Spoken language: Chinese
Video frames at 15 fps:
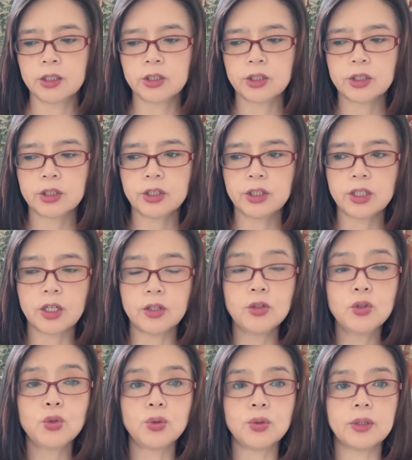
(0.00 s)
这个人
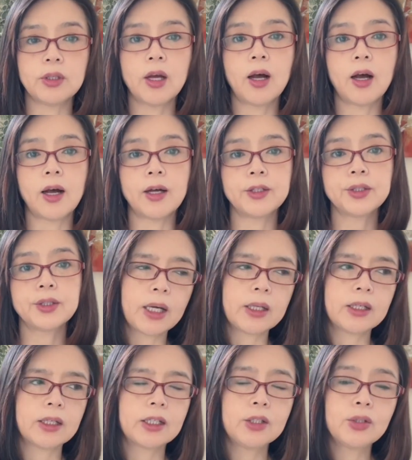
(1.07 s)
群哈，就
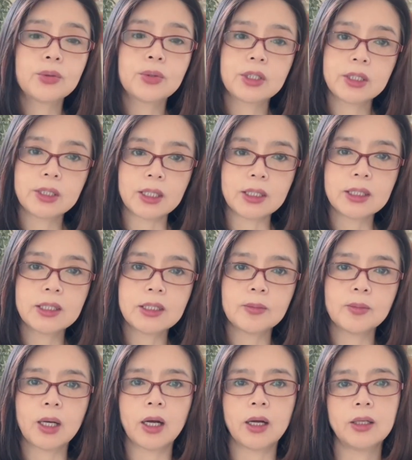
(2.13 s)
也可以说是人性
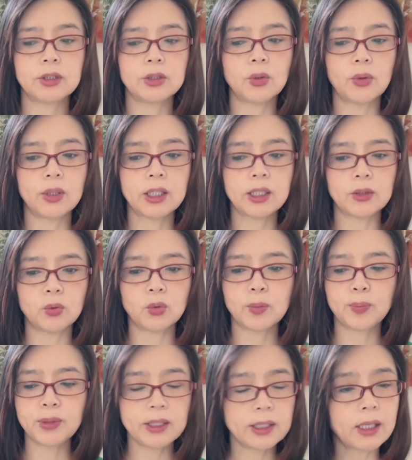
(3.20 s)
吧，有了很多
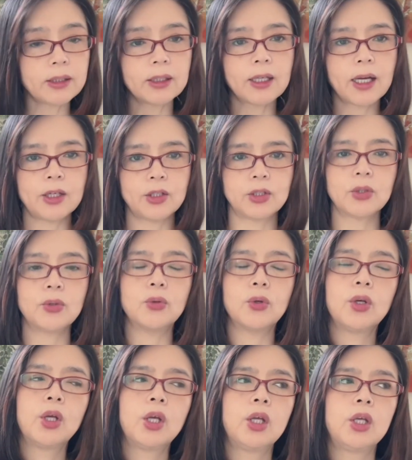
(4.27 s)
不一样的感受。
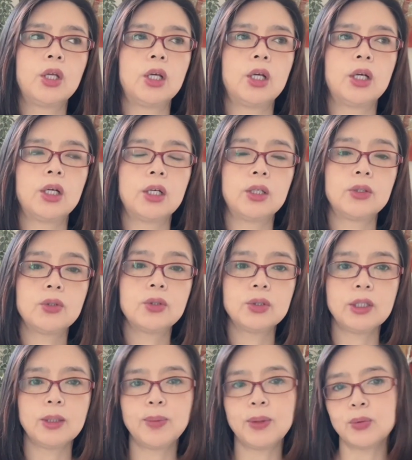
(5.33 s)
呃，就
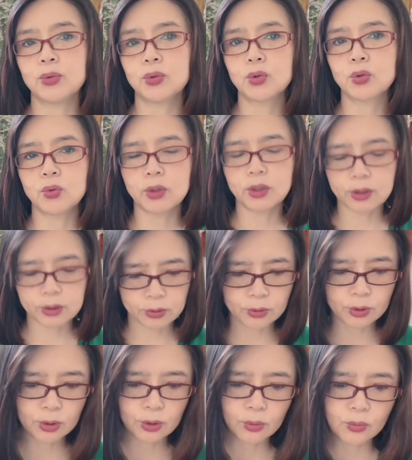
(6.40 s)
你比如说，就
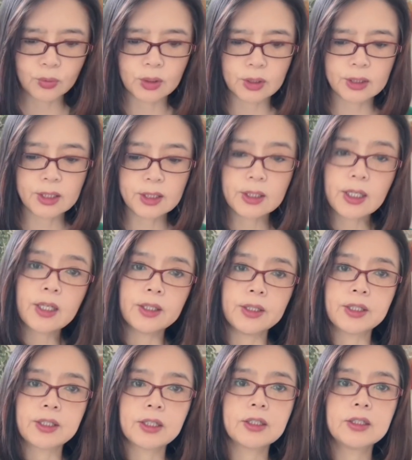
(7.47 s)
是我印象很
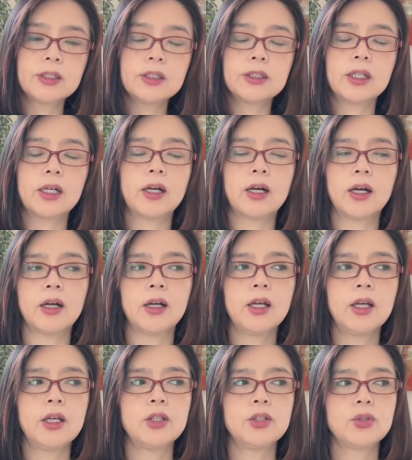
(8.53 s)
深刻的哈，
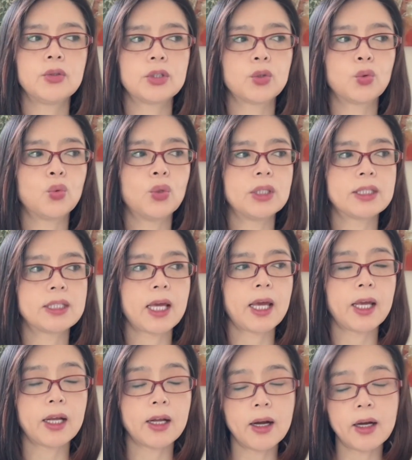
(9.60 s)
就是我
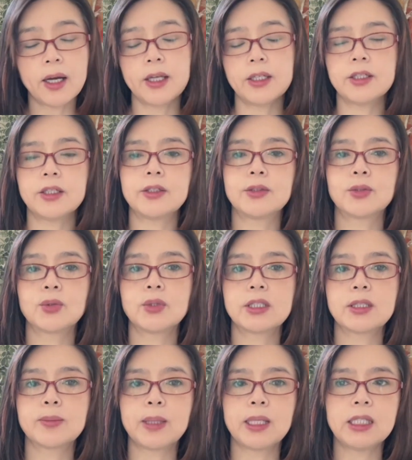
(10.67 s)
在刚开始做
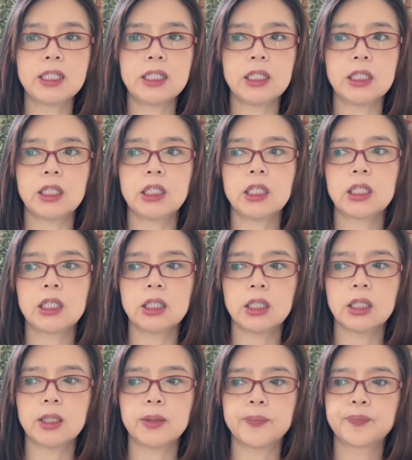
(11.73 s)
自媒体的那
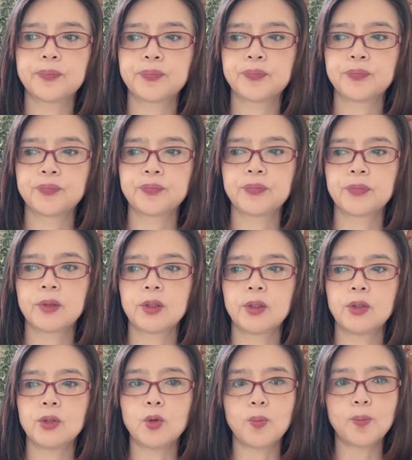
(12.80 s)
个，
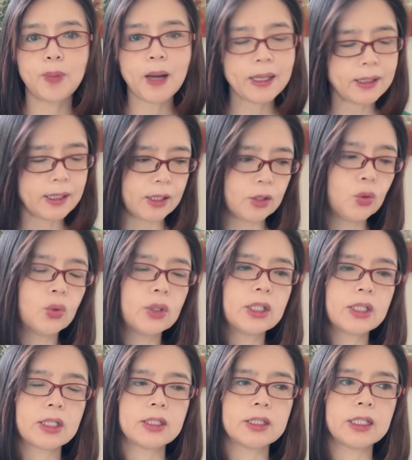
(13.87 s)
有半年多的
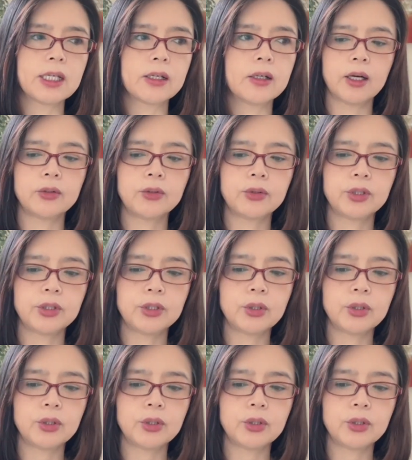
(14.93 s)
时间哈，就是